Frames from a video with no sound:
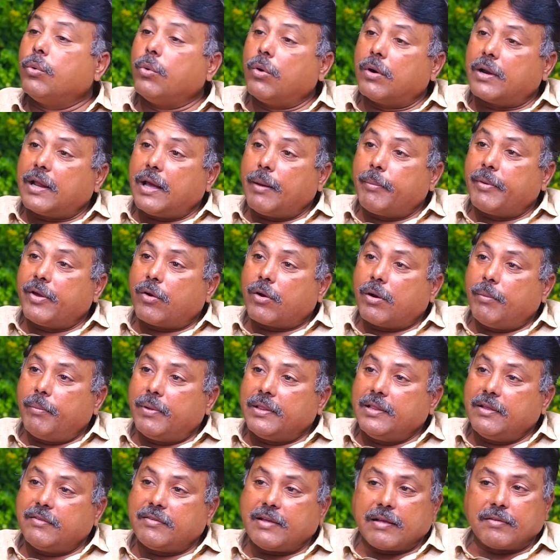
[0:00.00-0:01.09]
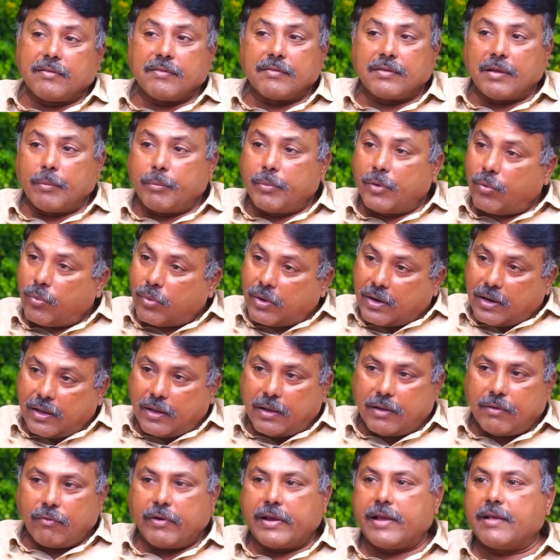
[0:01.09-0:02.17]
నూట యాభై ఒక్క మంది శాసనసభలు ఉన్న
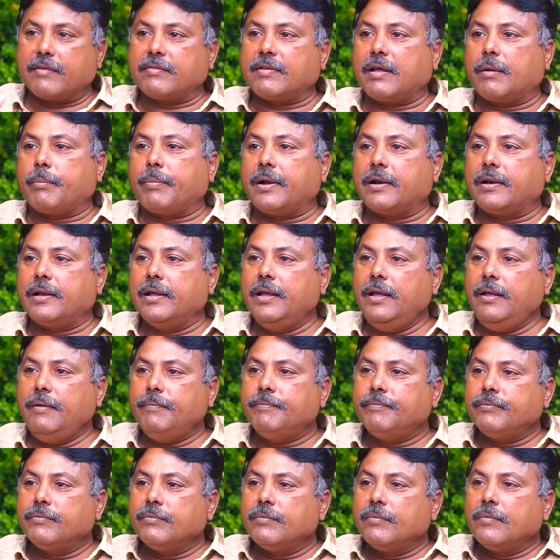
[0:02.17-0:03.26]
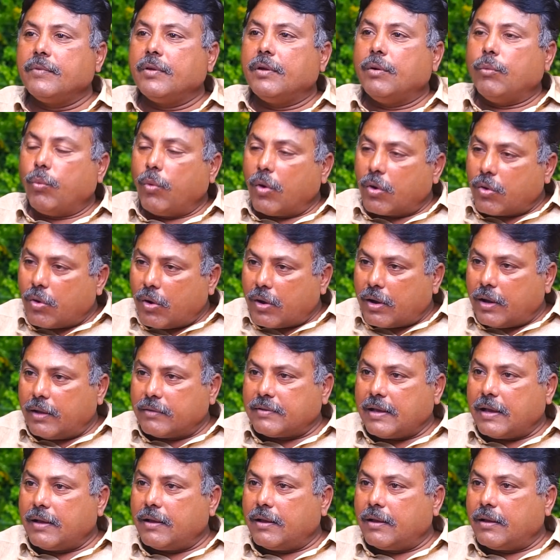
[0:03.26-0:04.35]
వైఎస్ఆర్ పార్టీ ఒక్కొక్క
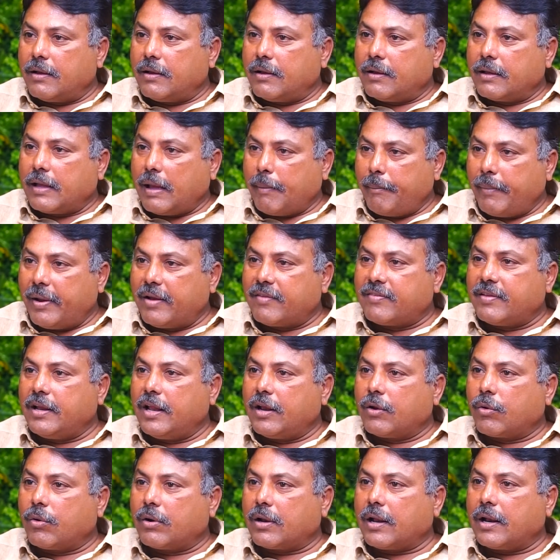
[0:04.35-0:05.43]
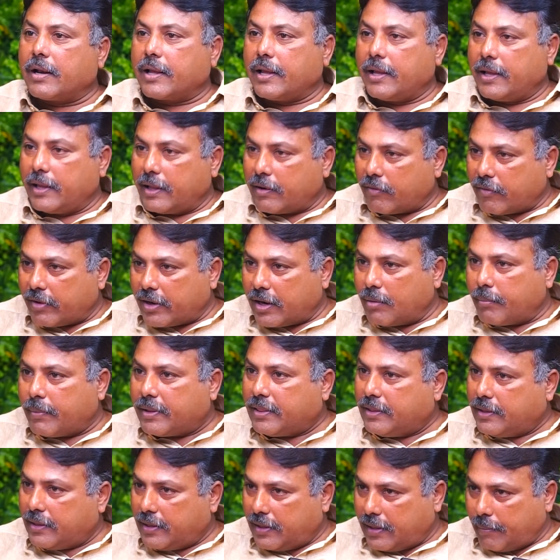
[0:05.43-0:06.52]
ఎమ్మెల్సీని ఎన్నుకోవడానికి ఇరవై రెండు
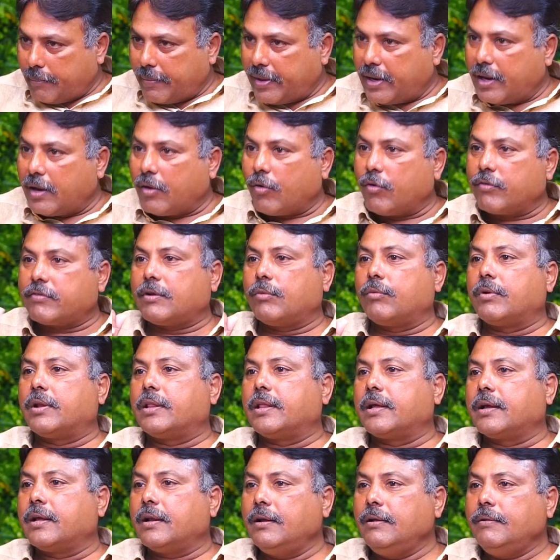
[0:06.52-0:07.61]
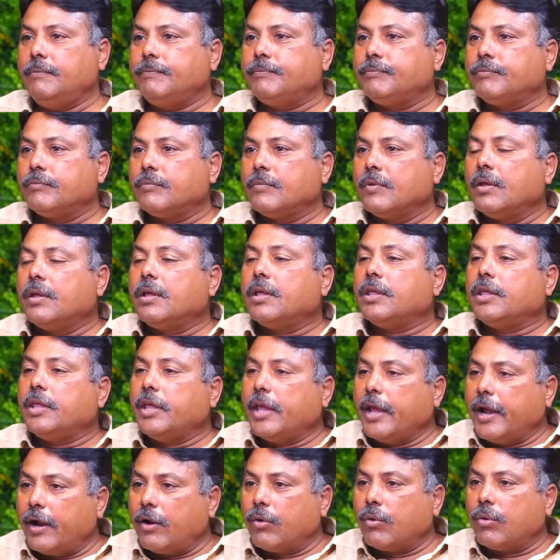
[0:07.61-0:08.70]
మంది ఎమ్మెల్యేలు అవసరం ఉన్న దగ్గర
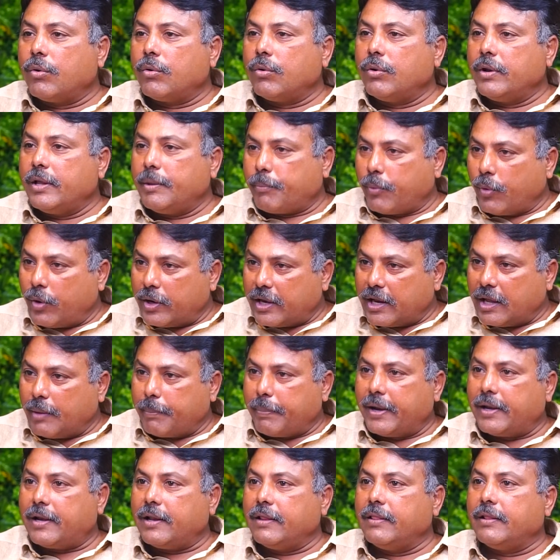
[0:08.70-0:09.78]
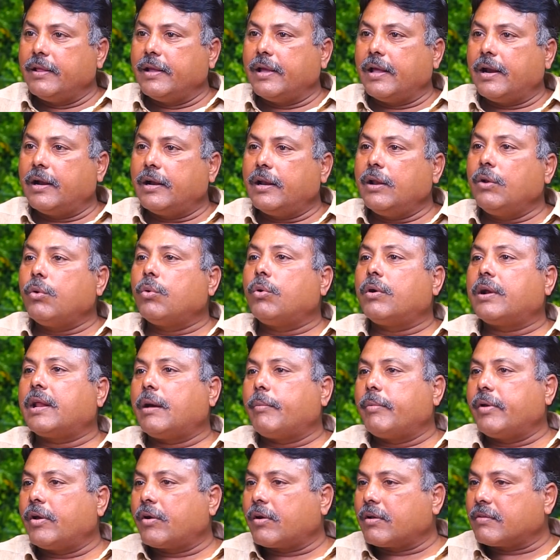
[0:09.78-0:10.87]
ఏడుగురుని పోటీకి పెట్టింది అని అంటే నూట
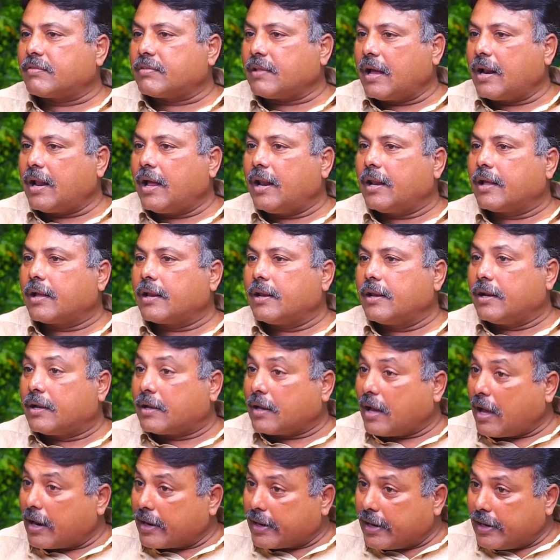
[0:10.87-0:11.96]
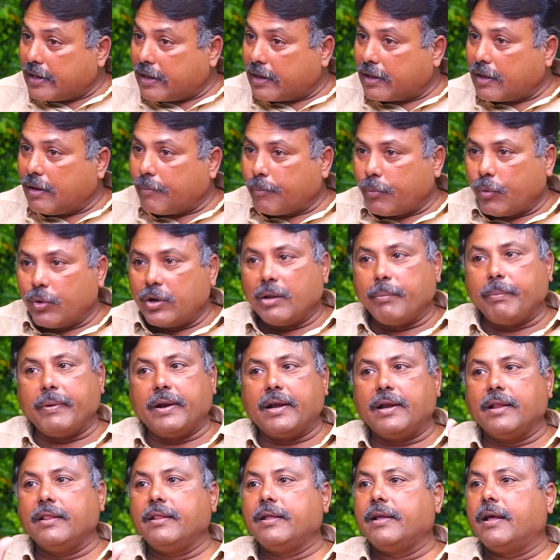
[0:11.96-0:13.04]
యాభై ఒక్క స్థానాలకి నీ టార్గెటెడ్గా పోటీ
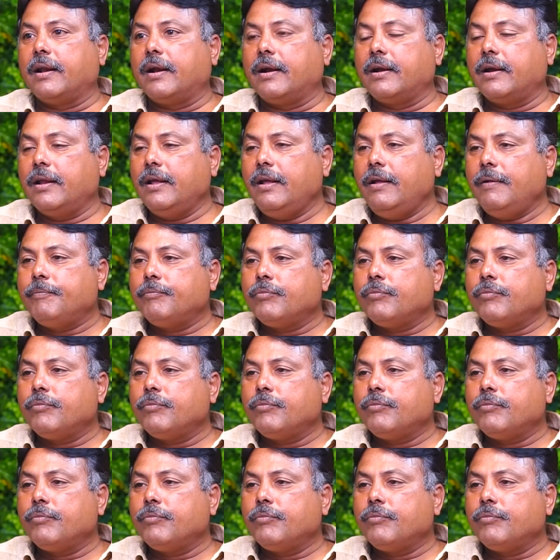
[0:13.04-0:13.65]
పెట్టింది అని అంటే